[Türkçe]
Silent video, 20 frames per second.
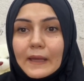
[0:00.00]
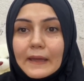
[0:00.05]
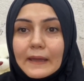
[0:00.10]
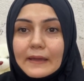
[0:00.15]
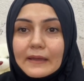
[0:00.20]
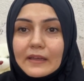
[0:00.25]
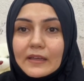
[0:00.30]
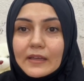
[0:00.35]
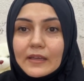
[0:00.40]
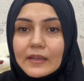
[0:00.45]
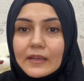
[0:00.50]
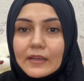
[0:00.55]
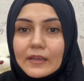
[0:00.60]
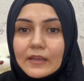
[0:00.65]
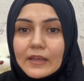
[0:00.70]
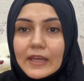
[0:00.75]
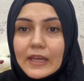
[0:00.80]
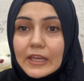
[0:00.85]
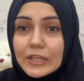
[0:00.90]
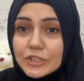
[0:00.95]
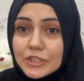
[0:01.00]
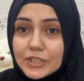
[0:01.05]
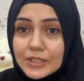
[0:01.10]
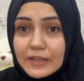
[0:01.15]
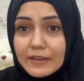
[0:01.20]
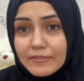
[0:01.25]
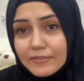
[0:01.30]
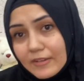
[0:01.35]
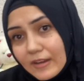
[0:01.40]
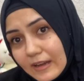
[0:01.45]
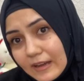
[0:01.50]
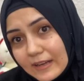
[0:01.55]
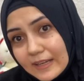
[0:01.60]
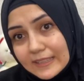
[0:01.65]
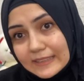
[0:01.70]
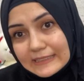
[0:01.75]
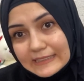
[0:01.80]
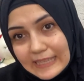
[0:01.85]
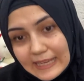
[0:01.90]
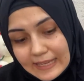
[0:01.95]
e, eşya
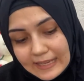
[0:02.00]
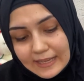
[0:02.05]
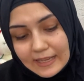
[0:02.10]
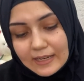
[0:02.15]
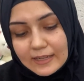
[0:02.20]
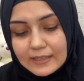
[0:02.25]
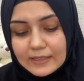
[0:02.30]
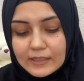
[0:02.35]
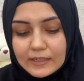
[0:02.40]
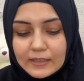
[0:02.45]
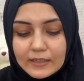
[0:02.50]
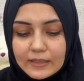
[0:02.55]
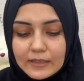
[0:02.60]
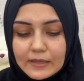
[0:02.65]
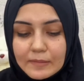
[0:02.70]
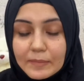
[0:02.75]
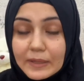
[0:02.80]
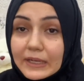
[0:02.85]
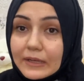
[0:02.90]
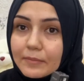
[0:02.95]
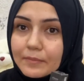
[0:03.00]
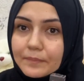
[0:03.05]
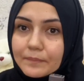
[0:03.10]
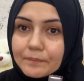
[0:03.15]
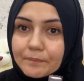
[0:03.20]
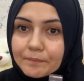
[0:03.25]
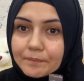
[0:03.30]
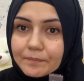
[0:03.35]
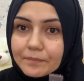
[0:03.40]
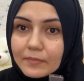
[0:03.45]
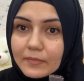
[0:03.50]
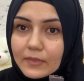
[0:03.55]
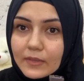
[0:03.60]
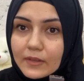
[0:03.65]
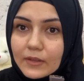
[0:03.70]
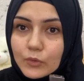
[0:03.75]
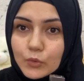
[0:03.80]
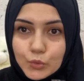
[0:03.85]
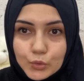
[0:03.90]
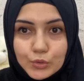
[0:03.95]
alet değil e, bakım
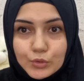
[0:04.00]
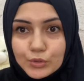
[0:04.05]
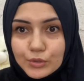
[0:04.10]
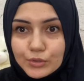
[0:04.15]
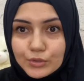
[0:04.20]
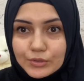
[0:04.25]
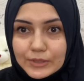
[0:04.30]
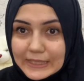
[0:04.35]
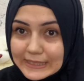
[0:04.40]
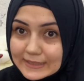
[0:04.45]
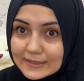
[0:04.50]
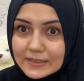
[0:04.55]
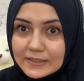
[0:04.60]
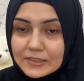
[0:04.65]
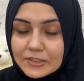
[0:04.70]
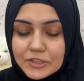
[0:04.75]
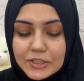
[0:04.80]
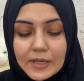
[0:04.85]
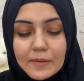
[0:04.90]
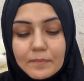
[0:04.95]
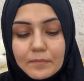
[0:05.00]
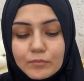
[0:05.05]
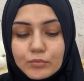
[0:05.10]
ürünü test edeceğim.